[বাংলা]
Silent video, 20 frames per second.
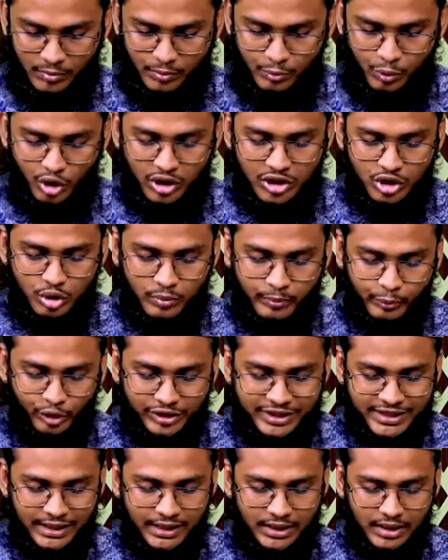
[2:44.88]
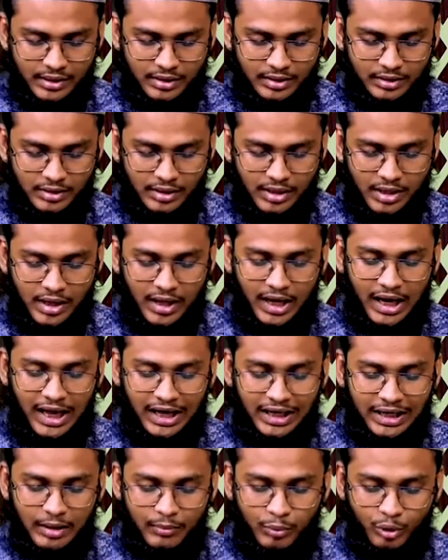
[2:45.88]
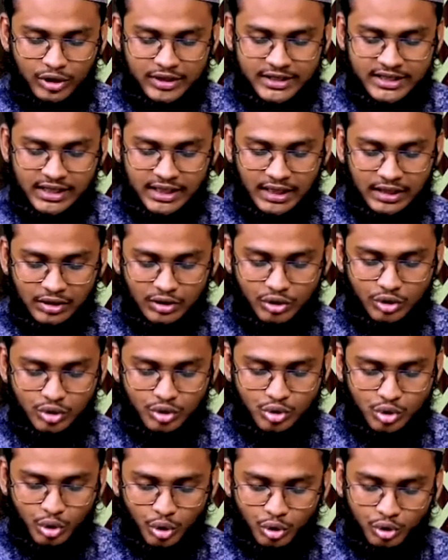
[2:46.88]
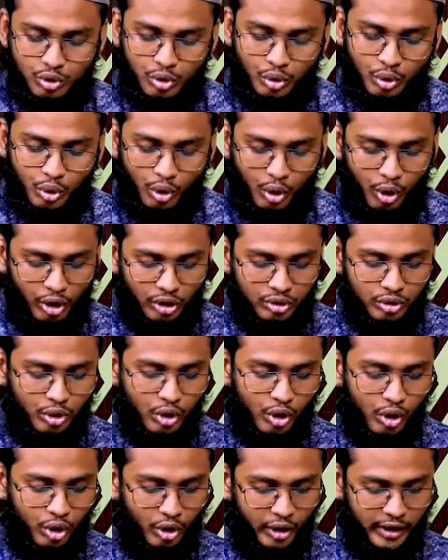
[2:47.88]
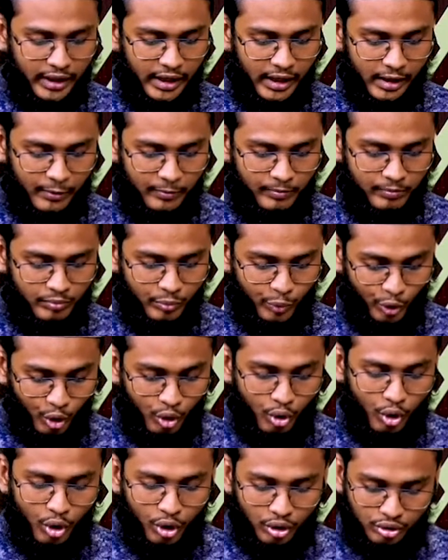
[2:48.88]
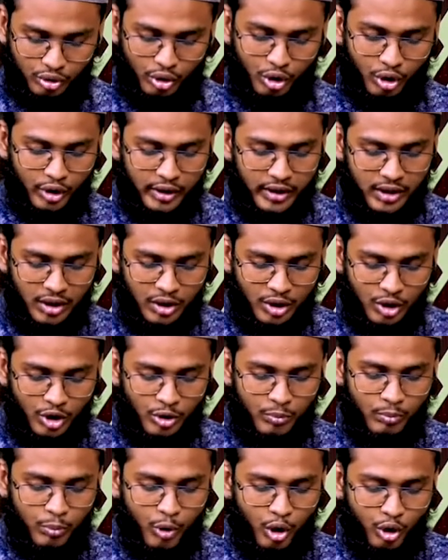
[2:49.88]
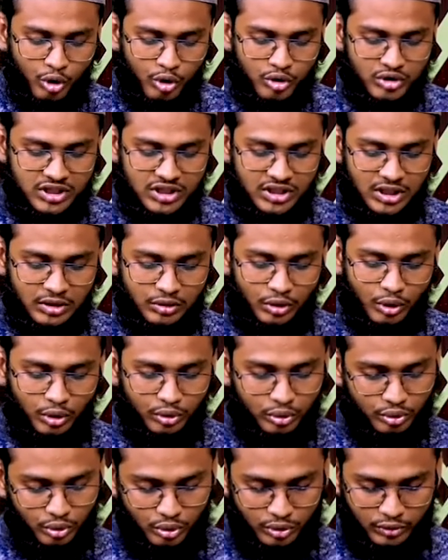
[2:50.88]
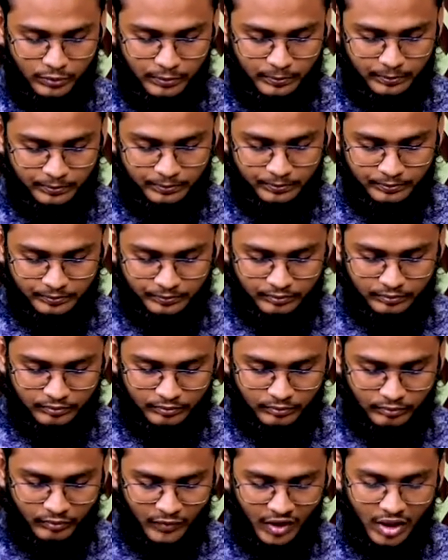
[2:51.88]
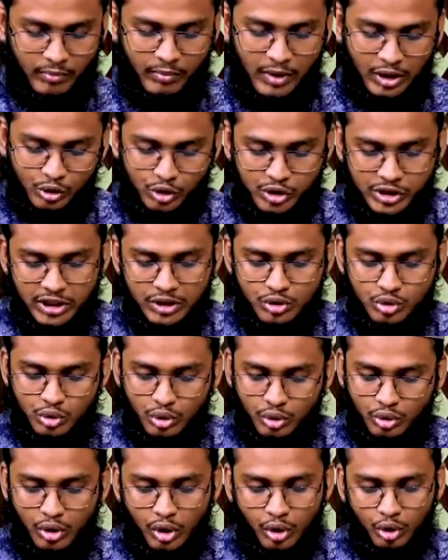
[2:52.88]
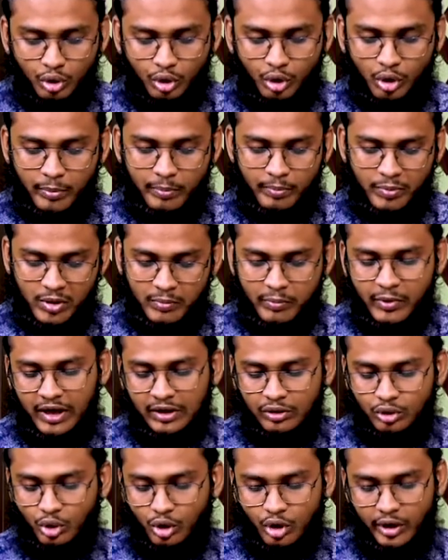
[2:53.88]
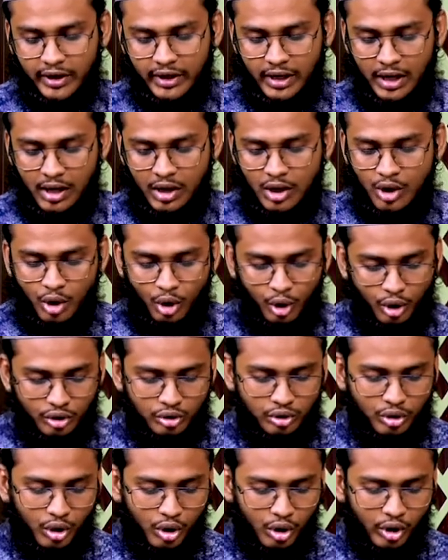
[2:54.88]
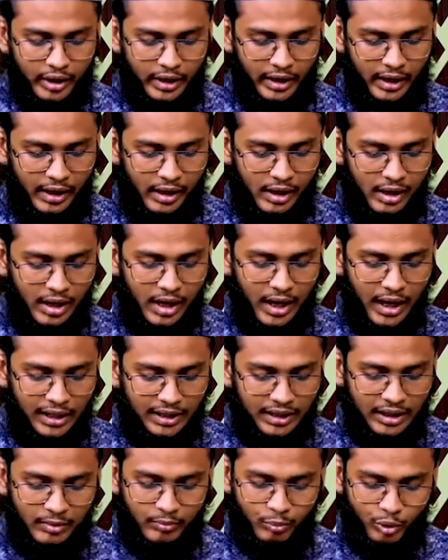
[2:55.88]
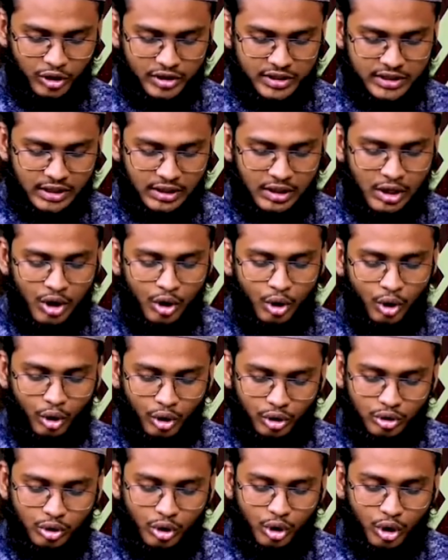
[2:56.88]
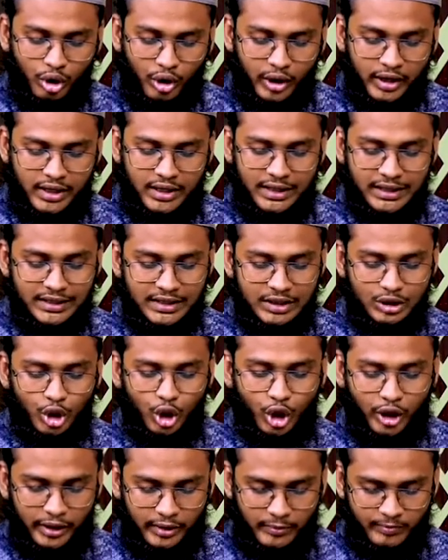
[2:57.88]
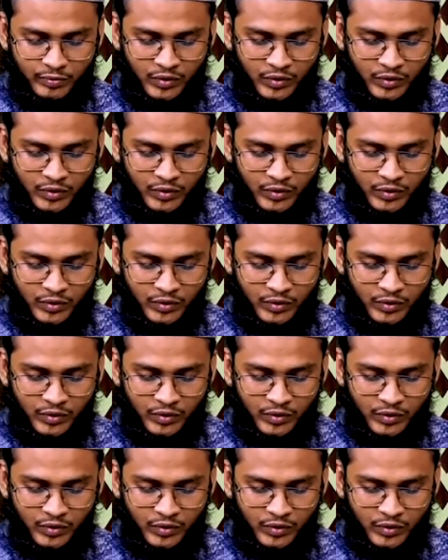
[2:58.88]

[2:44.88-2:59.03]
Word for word: প্রকাশক বলছেন আল্লাহ বলেছেন চোখ তো অন্ধ হয় না বরং অন্ধ হয় বক্ষস্থিত অন্তর মানুষের চোখ কখনো বিভ্রান্ত হয় না অন্ধ হয় না আল্লাহ বলেছেন অন্ধ হয় হৃদয়